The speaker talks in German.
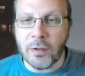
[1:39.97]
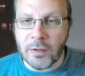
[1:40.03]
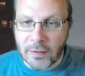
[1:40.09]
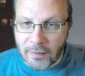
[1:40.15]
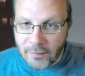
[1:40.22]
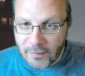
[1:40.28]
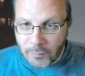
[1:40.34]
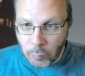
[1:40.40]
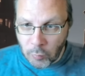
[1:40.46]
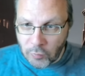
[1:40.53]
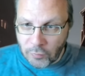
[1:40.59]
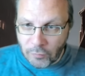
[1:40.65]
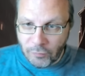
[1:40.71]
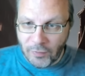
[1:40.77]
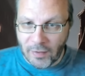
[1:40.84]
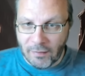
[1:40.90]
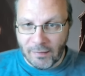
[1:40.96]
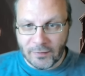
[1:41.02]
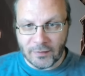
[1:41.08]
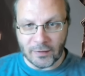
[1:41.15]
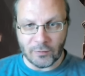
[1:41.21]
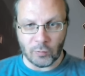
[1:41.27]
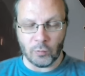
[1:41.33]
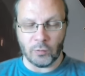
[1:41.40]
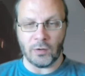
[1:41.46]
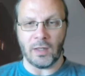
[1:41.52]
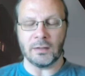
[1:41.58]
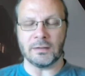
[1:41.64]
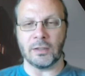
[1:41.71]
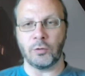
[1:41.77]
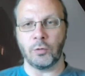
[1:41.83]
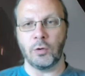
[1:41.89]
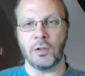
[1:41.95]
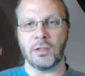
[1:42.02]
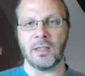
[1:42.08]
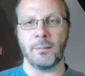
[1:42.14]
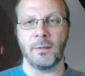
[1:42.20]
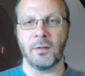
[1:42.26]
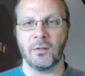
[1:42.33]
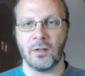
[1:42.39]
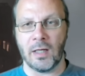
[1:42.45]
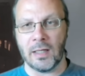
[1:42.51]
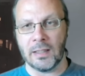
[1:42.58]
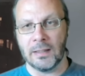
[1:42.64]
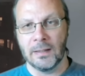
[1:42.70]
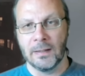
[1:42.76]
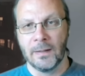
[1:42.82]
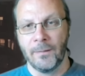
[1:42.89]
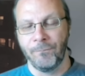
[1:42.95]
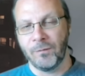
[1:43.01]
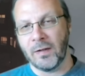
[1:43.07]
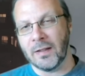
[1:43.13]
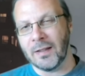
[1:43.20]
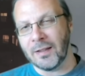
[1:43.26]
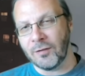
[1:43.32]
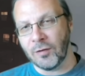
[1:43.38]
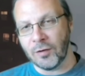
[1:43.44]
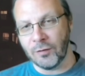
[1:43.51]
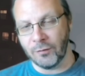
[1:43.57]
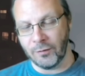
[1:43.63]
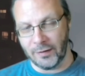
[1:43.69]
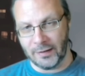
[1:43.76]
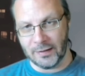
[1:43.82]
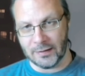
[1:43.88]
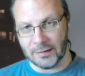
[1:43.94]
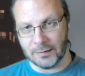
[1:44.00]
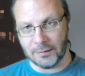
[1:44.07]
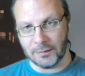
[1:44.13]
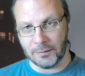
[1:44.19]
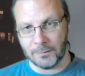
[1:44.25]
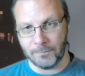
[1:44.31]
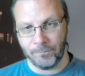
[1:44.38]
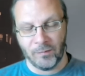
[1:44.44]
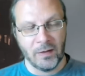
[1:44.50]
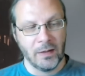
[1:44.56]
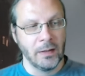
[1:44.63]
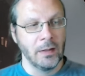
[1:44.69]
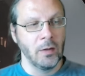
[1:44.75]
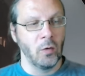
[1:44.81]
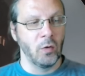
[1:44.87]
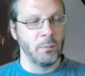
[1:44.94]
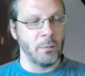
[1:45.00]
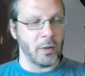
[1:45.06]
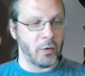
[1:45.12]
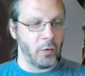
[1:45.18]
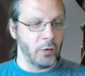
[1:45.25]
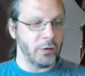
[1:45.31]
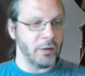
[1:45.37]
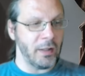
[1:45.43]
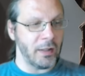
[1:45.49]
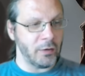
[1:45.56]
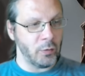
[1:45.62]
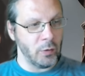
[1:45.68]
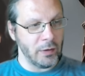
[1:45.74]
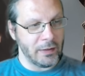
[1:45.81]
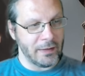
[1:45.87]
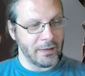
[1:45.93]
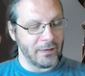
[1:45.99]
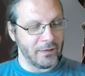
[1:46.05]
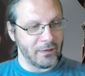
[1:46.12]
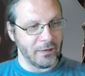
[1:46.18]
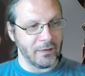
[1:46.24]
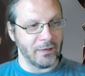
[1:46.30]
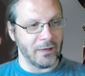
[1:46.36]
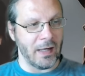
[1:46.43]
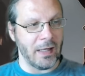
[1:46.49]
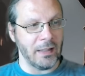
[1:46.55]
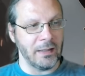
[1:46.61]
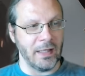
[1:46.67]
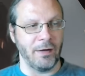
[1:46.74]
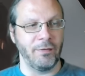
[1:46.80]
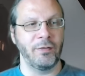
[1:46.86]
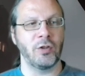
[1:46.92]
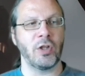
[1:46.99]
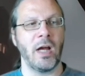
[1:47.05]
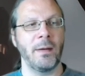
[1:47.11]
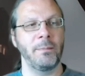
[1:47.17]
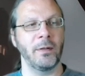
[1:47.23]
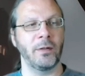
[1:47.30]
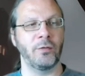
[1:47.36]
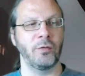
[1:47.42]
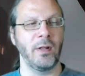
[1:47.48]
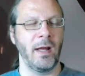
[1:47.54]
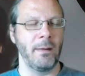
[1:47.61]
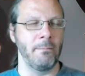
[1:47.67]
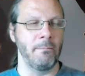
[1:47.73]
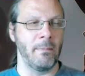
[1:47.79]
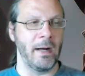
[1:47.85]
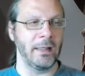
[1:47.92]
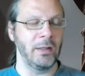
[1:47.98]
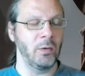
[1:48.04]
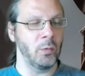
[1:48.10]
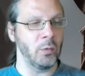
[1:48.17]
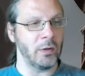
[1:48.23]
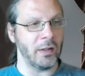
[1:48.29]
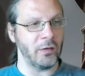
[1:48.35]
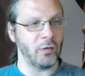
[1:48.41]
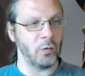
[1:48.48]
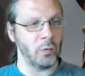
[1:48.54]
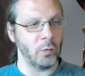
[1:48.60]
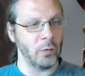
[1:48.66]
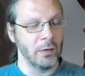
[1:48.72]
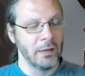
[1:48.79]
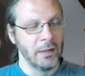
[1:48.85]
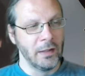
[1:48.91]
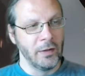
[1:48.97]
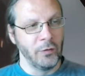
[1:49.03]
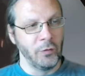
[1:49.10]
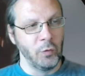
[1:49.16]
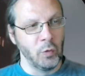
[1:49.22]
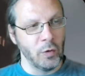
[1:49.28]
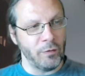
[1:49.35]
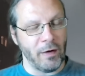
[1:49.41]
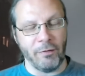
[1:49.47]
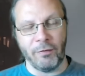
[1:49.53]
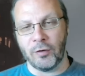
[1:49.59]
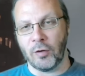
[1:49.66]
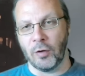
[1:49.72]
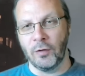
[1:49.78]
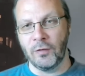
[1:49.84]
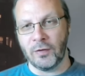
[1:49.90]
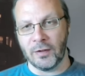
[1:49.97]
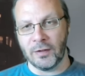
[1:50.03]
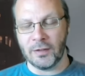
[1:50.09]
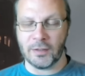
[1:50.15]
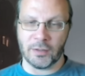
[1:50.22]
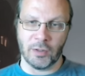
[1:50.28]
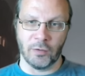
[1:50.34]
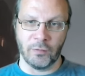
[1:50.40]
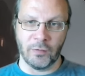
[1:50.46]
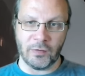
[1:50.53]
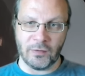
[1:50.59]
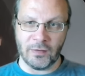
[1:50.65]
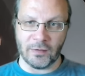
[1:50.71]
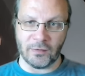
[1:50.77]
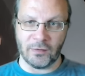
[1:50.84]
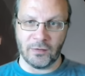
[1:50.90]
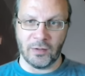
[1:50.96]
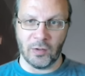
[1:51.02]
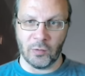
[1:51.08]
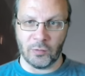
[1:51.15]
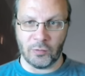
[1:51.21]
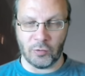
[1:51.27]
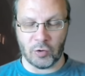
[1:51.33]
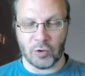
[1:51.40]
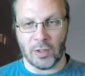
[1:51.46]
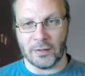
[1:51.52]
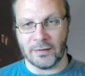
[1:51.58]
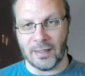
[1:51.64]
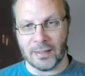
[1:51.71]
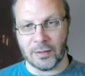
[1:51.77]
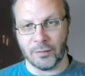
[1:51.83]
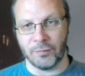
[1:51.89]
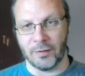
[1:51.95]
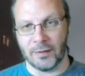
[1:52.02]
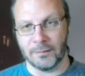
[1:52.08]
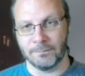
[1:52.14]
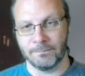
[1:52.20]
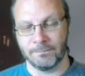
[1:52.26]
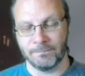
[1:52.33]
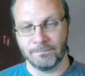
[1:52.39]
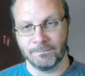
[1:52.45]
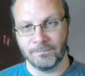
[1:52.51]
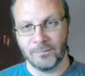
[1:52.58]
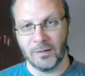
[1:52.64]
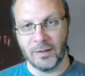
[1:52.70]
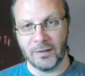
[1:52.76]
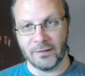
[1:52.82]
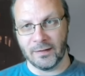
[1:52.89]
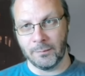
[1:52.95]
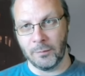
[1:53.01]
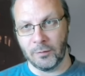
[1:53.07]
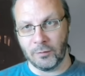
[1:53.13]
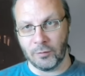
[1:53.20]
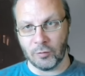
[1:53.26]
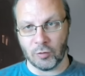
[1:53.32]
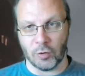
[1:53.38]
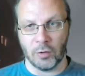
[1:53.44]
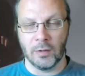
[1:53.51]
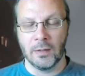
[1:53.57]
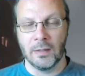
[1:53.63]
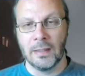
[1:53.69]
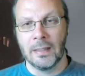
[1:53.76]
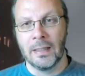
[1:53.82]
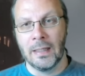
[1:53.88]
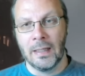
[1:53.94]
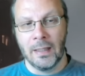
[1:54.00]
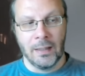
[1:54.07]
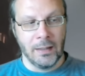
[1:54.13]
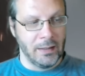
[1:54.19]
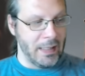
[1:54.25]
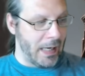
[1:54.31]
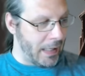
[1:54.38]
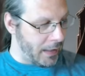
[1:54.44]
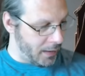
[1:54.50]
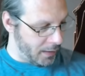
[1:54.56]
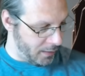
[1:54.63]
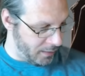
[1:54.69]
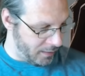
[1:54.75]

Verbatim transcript: ich jetzt. Ich muss fairerweise dazu sagen, natürlich kann man sagen, ja, das wissen wir ja gar nicht. Und man könnte natürlich jetzt sagen, ja, wir schreiben jetzt von einem Mann oder so, nur weil wir können es ja nicht genau wissen, dass es eine terroristische Attacke war. Eine islamistische. Ja,